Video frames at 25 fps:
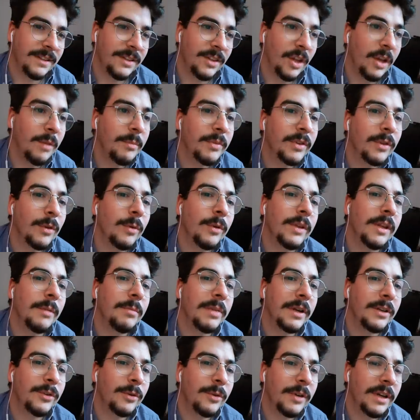Non, parce que Gwyneth
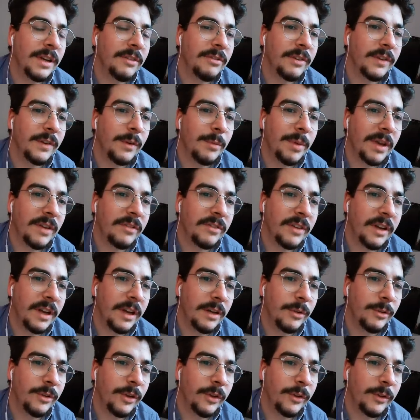Paltrow, elle a fait le parfum
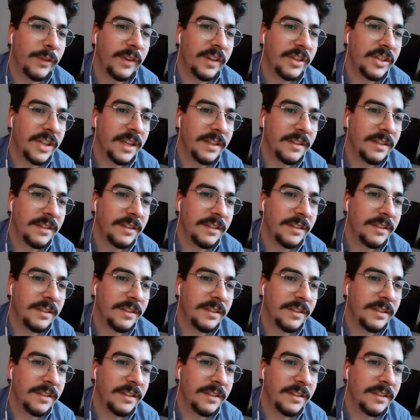à l'odeur de sa chatte.